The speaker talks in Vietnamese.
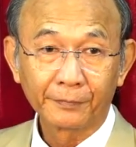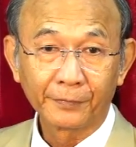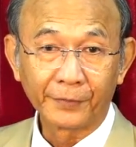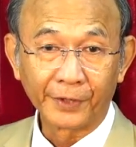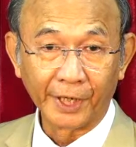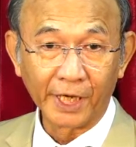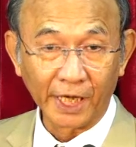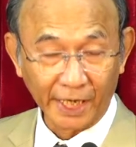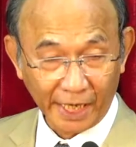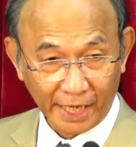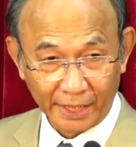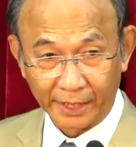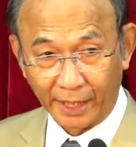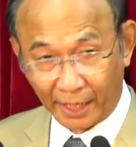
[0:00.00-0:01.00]
những hình
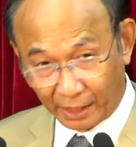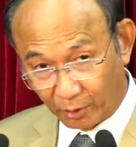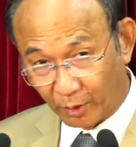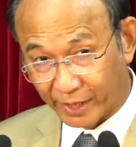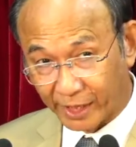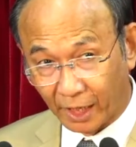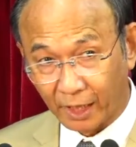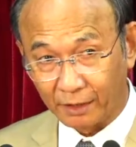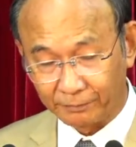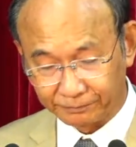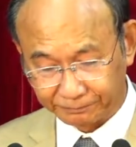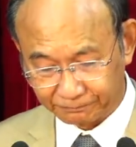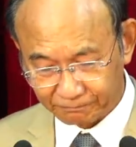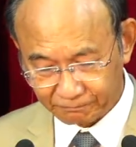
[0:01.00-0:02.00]
ảnh hệ lụy đó.
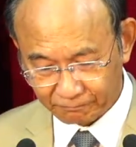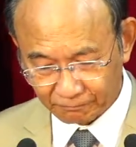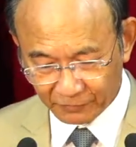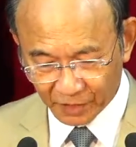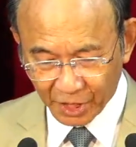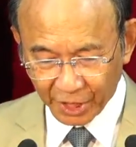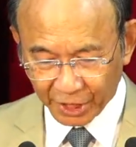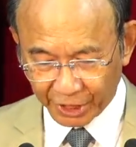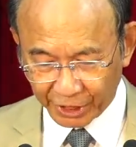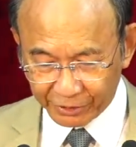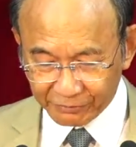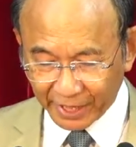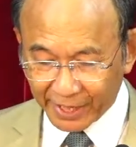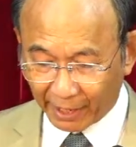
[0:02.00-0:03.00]
Khi
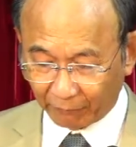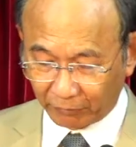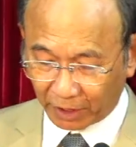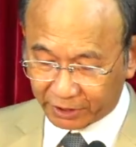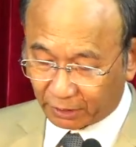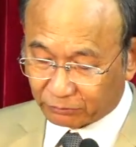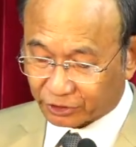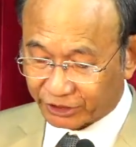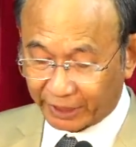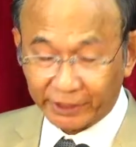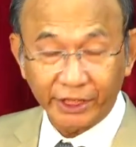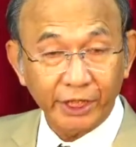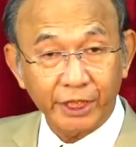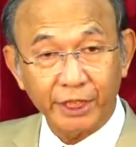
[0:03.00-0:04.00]
chúng ta đọc ở trong Sáng
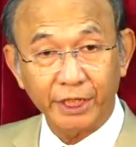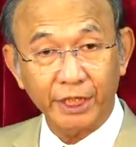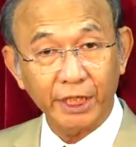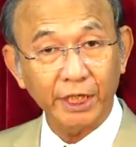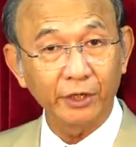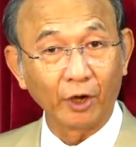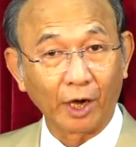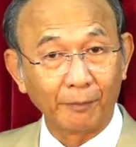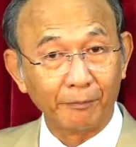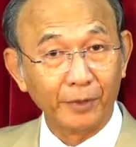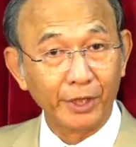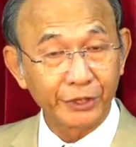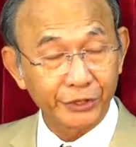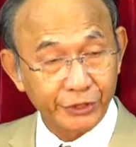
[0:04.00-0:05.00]
Thế Ký đoạn
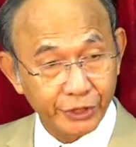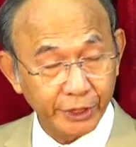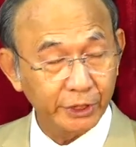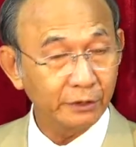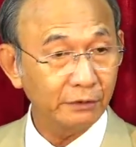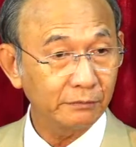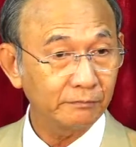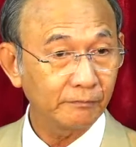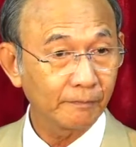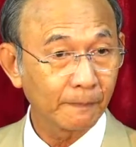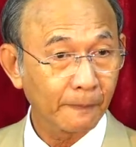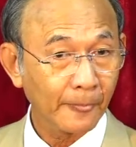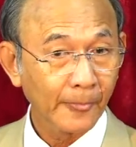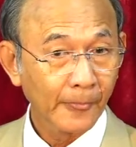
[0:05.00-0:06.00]
19,
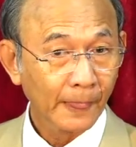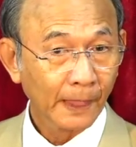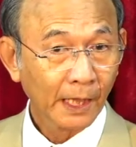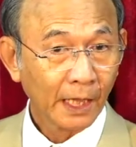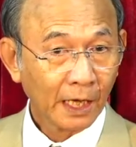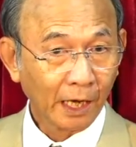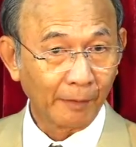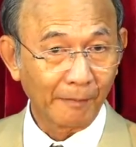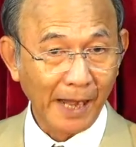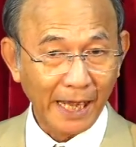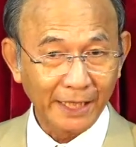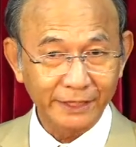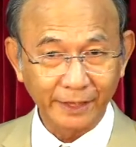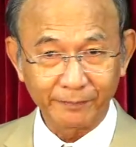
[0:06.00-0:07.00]
ông bà,
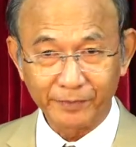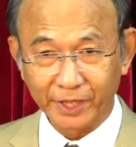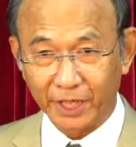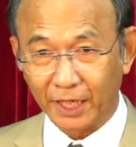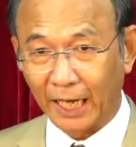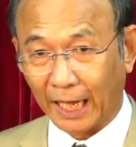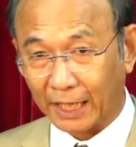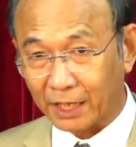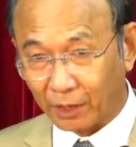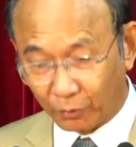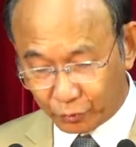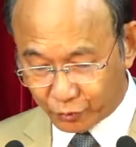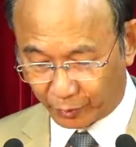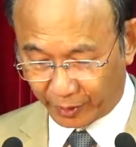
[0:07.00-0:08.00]
anh chị em nhớ lại
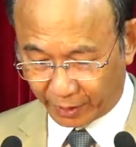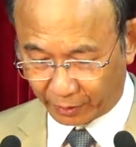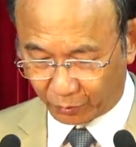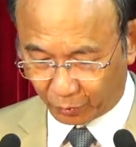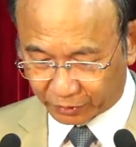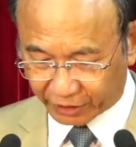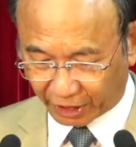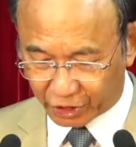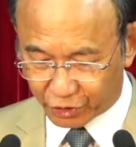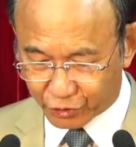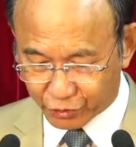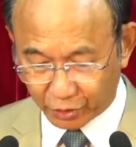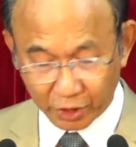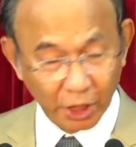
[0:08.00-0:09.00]
câu chuyện của thành
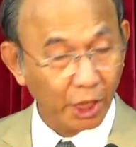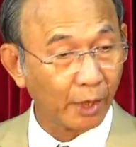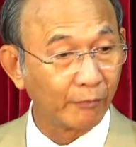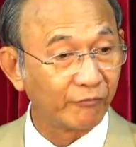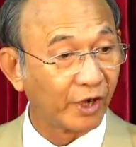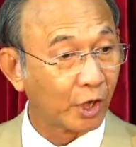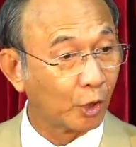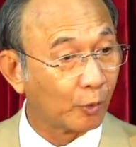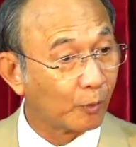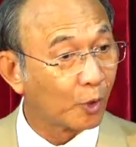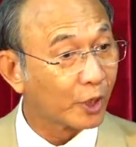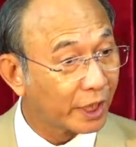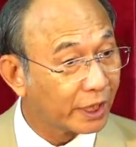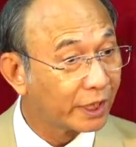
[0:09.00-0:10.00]
Sodom và
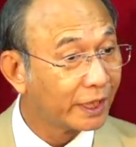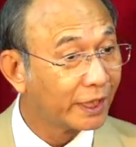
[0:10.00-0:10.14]
Gomorrah.